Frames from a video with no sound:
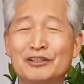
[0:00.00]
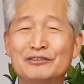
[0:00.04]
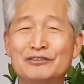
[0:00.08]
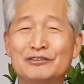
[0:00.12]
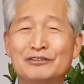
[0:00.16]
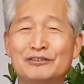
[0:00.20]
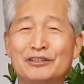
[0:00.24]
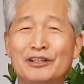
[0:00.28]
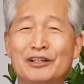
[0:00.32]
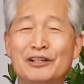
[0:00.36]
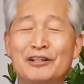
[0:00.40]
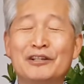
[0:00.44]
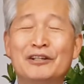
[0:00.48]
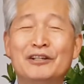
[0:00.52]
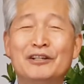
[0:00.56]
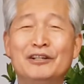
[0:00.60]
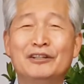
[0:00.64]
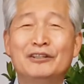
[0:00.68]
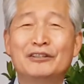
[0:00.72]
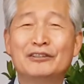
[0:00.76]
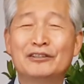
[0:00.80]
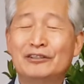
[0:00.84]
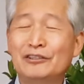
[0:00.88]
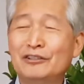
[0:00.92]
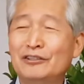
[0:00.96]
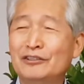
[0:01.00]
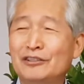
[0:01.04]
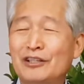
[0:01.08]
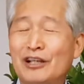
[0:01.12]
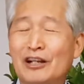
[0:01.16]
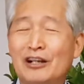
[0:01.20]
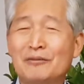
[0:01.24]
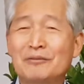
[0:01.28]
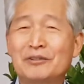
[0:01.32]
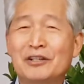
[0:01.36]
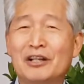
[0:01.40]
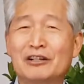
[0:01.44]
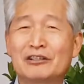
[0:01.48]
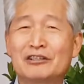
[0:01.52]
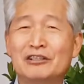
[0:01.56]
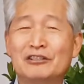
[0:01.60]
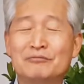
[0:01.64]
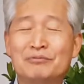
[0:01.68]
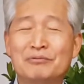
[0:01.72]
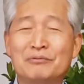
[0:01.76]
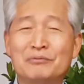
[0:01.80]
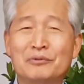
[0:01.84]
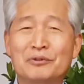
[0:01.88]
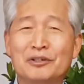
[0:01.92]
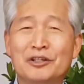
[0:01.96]
했을 때 이 사람이나 그
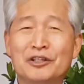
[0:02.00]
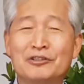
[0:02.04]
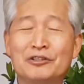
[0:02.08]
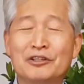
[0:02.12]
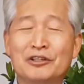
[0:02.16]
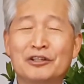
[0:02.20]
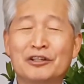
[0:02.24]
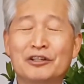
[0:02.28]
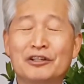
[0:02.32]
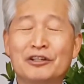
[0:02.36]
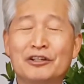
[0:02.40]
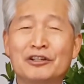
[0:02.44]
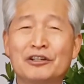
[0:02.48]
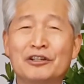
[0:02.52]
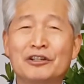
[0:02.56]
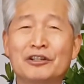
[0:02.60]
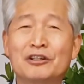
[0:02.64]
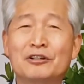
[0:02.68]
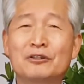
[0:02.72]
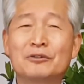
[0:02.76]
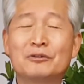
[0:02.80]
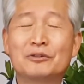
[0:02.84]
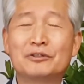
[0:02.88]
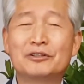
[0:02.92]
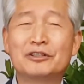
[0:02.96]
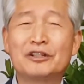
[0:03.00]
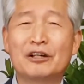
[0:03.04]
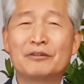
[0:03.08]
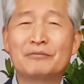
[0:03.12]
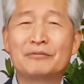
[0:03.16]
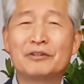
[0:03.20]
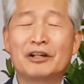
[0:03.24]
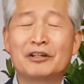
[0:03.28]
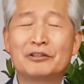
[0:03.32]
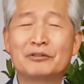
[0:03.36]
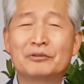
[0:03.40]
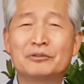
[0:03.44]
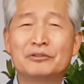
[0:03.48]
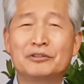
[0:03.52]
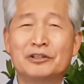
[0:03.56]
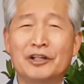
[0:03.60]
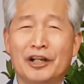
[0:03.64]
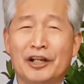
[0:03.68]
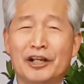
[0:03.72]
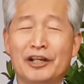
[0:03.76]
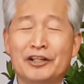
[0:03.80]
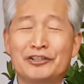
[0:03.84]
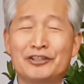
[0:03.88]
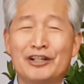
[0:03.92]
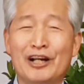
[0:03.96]
부모의 죄로 인함이 아니고
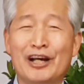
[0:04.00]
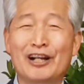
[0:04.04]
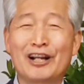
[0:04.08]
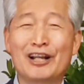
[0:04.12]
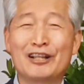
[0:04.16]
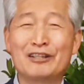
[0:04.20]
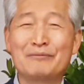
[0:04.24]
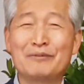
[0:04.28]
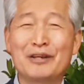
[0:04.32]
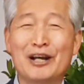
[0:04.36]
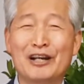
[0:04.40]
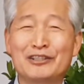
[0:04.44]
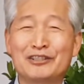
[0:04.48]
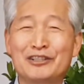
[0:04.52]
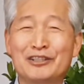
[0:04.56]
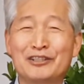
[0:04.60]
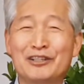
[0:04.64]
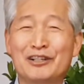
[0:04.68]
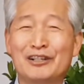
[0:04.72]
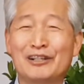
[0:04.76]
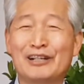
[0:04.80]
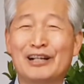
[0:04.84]
그에게서 하나님의 하시는 일을